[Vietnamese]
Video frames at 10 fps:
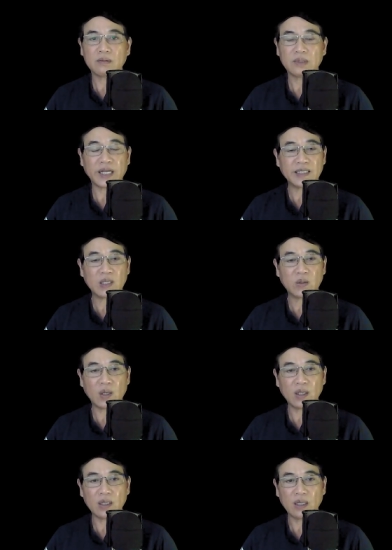Ngay sau
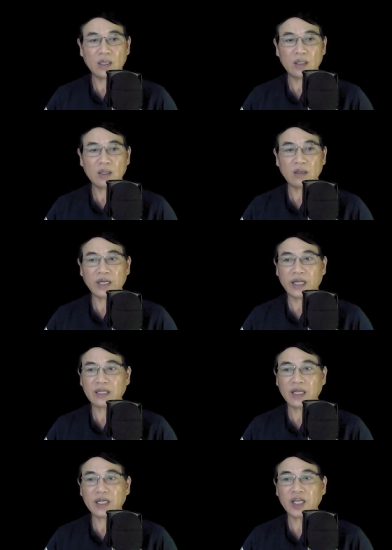đó, nó nghe
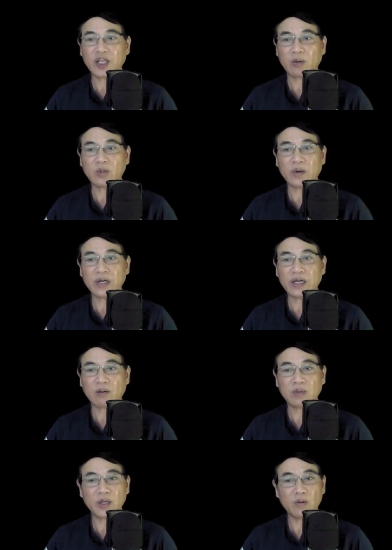thấy cái giọng nói
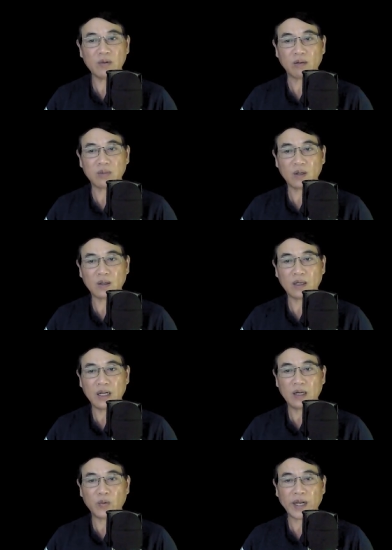ngọng liếu ngọng lo
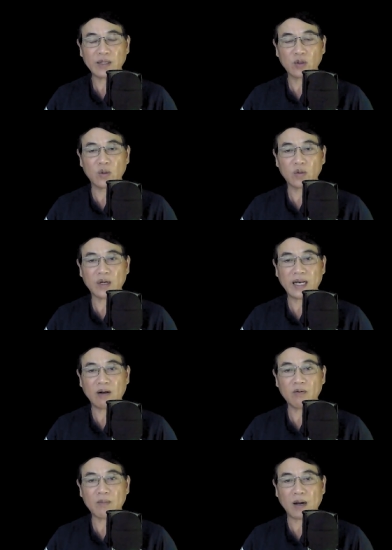quen thuộc của
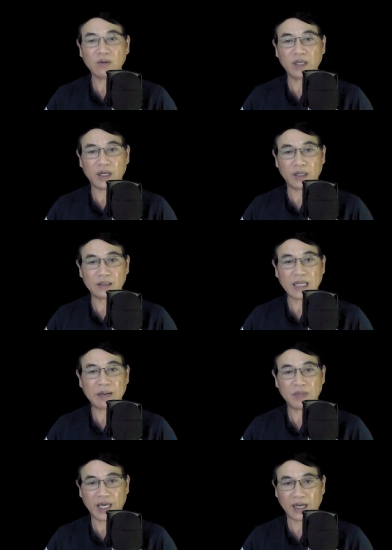lão bảo vệ
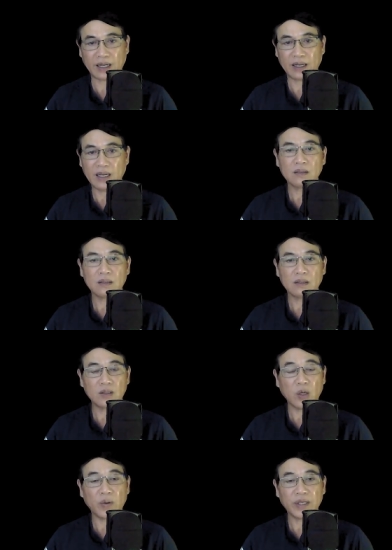tam già
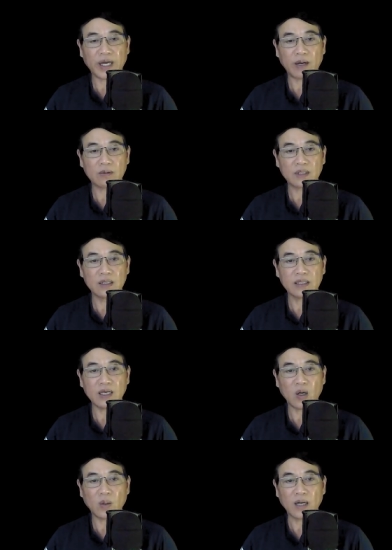dội vào từ cái
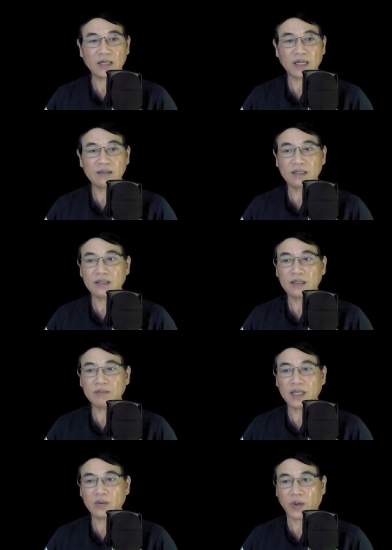lỗ ở cánh cửa
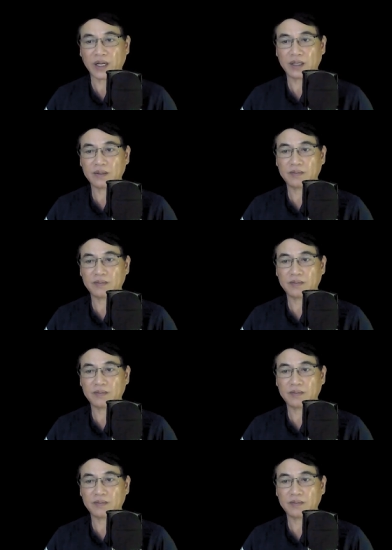bên ngoài.